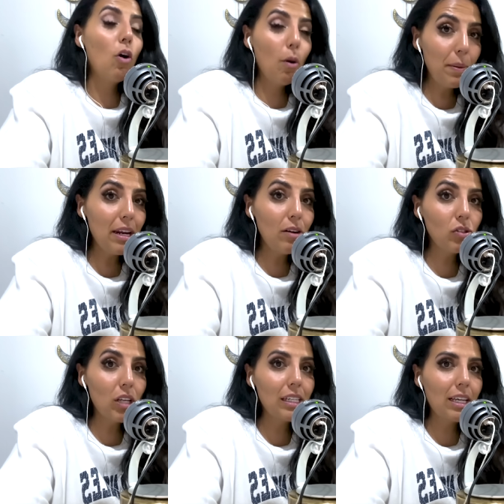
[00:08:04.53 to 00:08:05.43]
opinen
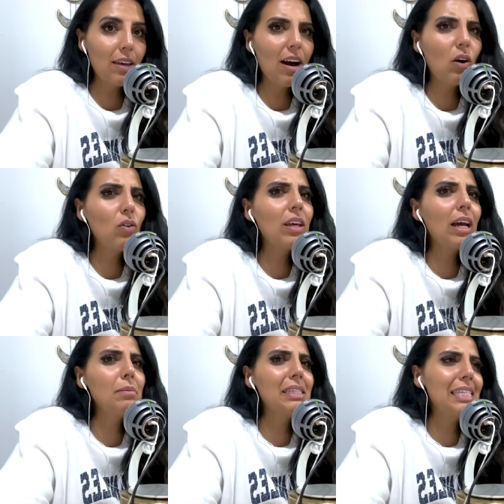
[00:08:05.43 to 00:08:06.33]
ustedes aquí abajo,
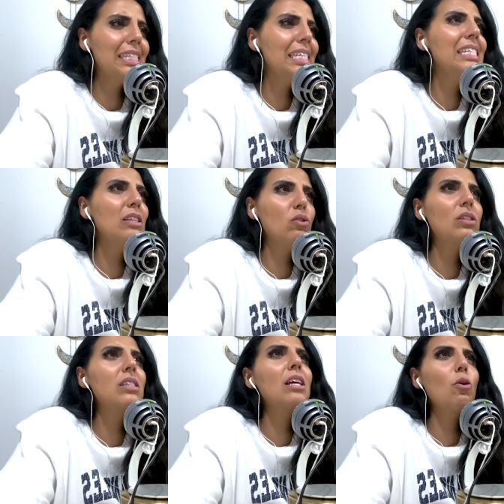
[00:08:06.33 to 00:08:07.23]
díganme si sí, si no,
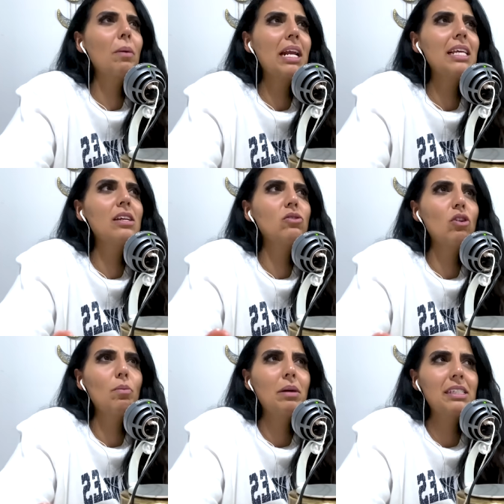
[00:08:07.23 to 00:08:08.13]
se lo merece, no se
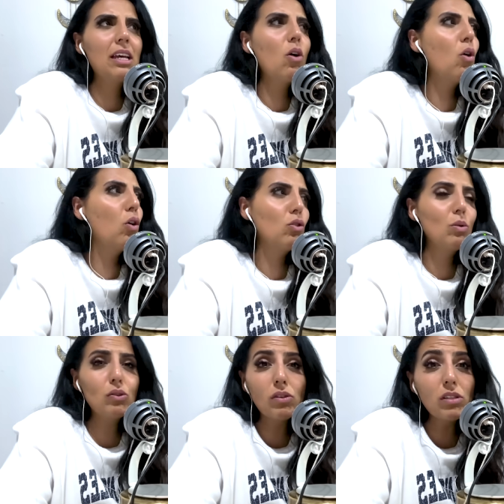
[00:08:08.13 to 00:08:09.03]
lo merece. Ojo, yo
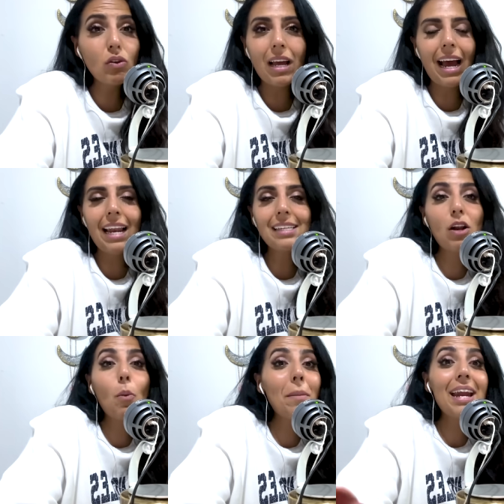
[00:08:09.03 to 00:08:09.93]
no estoy diciendo que Gala se
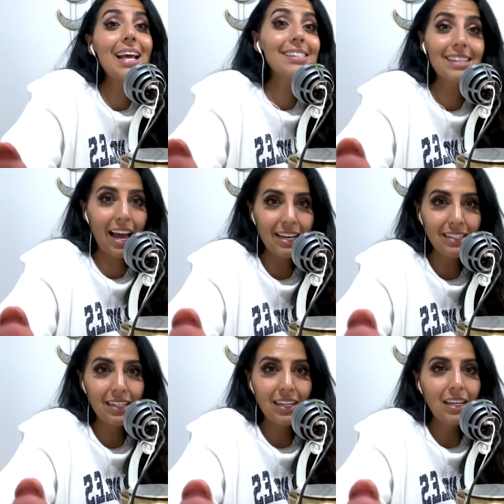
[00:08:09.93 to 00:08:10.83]
lo merezca.
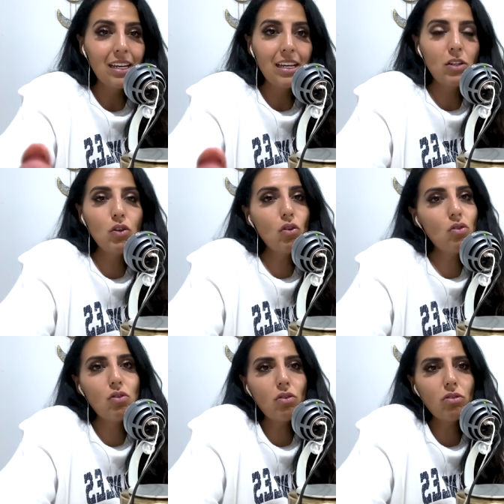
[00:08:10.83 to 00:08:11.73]

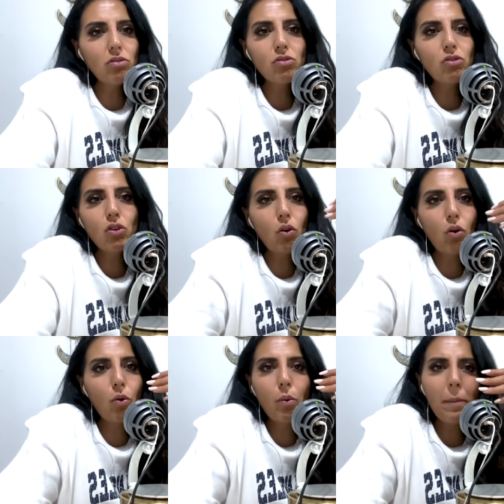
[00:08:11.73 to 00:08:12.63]
No, yo
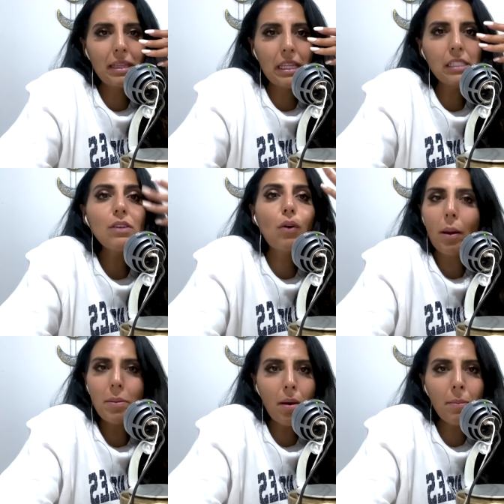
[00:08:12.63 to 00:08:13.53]
obviamente si
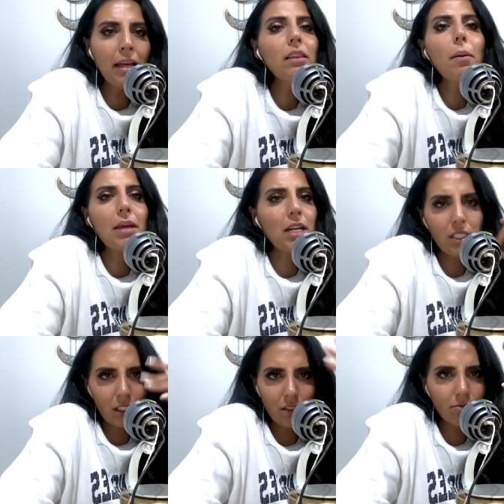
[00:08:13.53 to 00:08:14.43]
fuera mi mamá
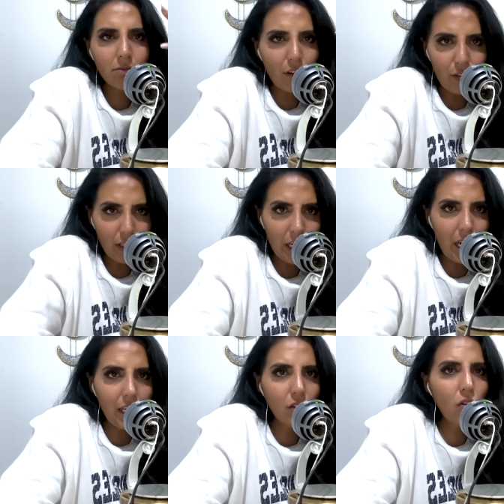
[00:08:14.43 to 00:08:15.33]
también
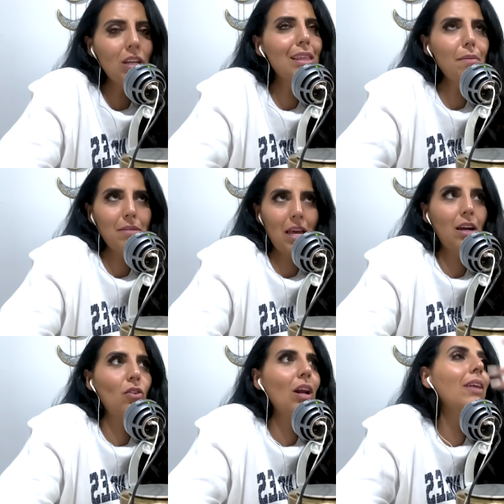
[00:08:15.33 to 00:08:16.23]
defendería eso y también
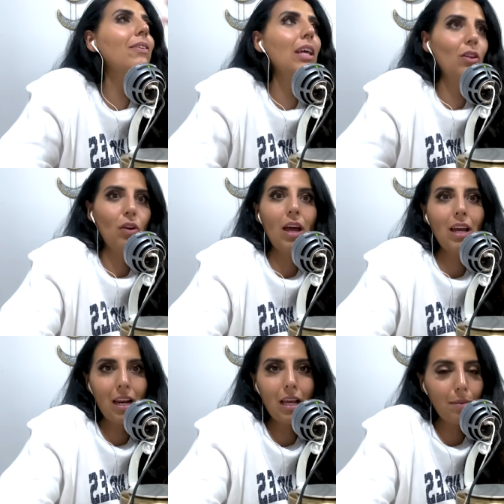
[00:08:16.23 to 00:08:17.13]
creo que la trayectoria de
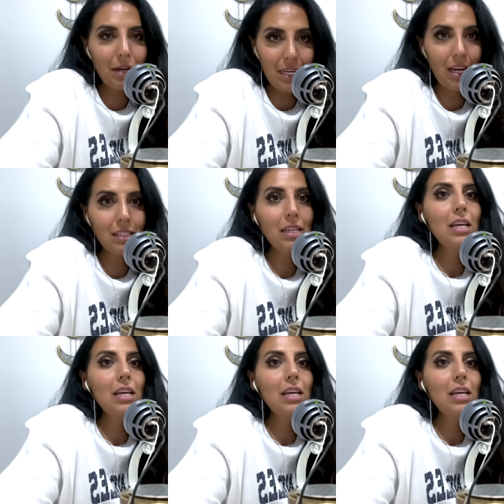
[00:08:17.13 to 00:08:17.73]
Angélica María